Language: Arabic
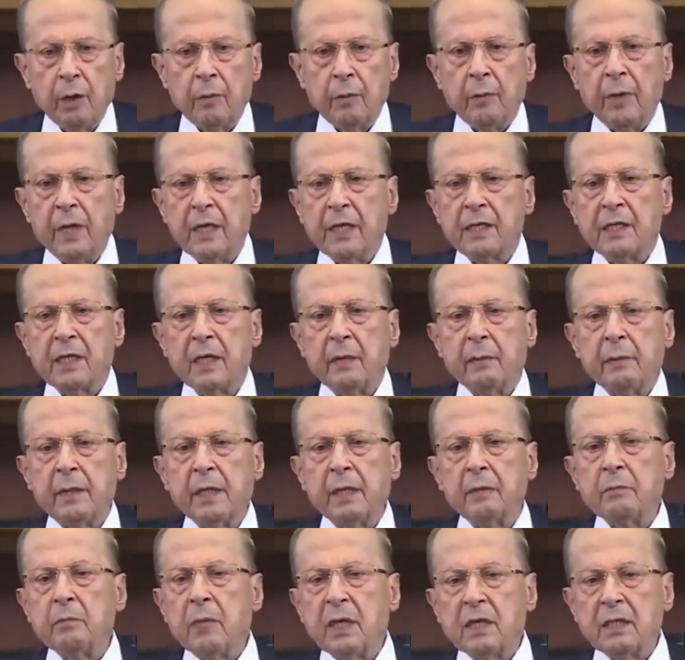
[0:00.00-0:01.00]

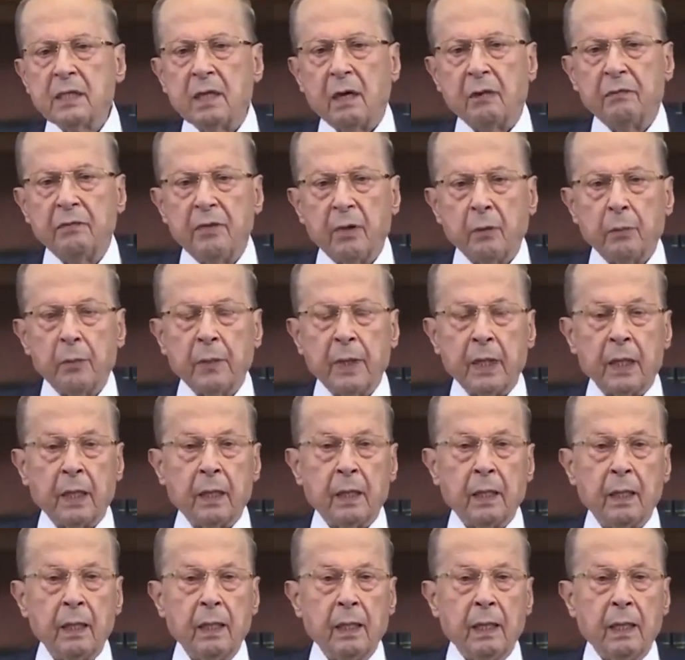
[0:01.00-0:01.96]
بحسابات مصرف لبنان